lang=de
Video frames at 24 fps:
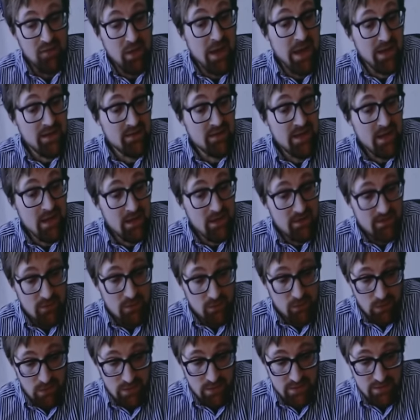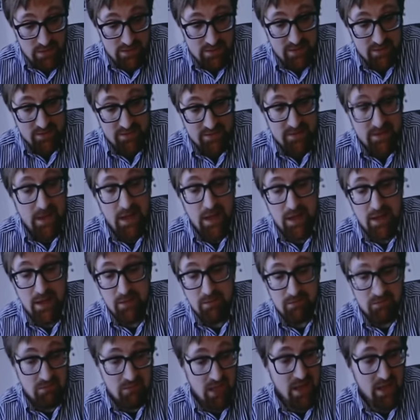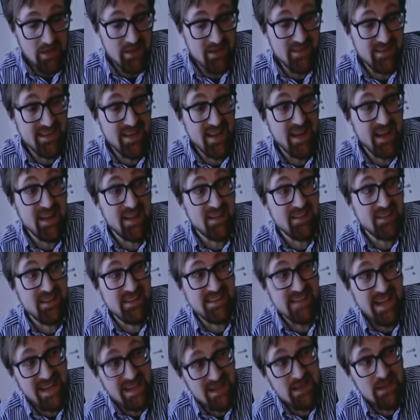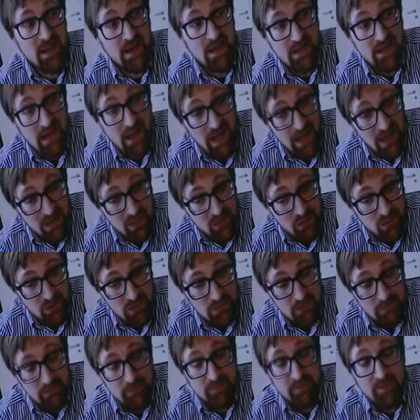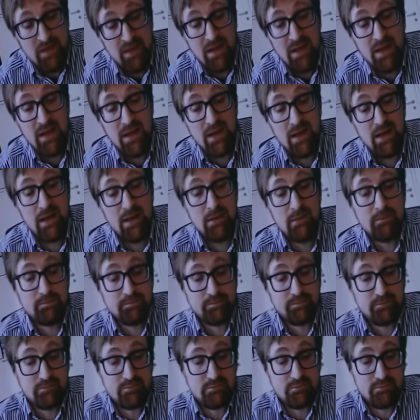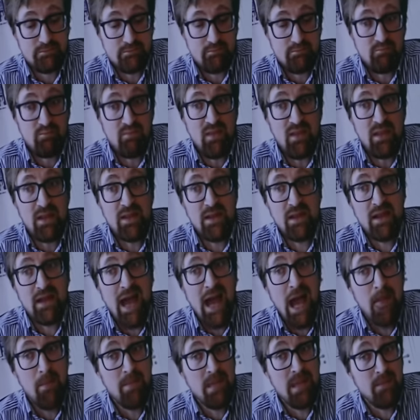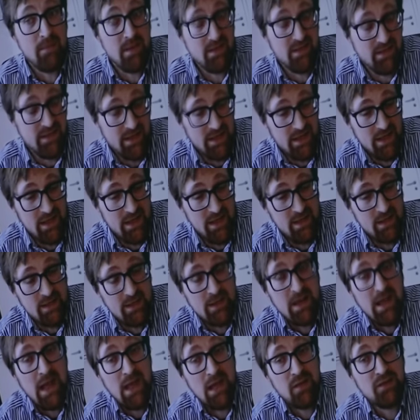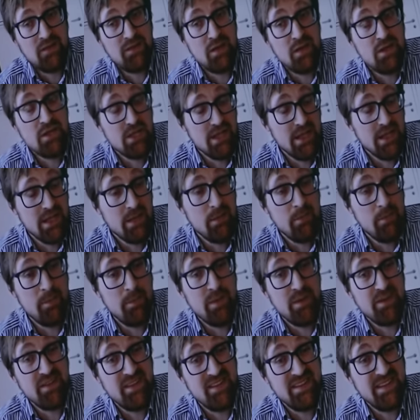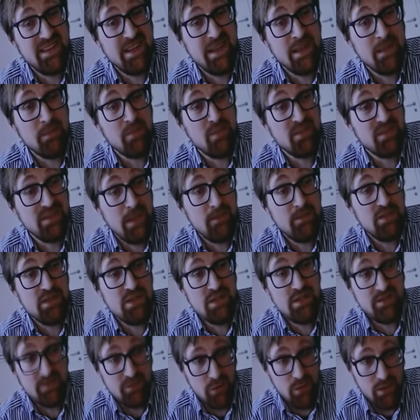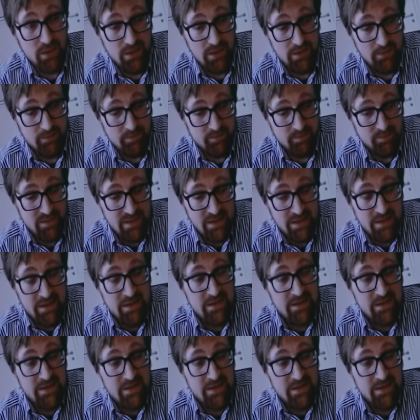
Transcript: Also eine Sache ist natürlich, das ist eine, äh, ja, eine sehr, sehr seltene Erkrankung, ähm, äh, HPPD, Hallucinogen Persisting Perception Disorder.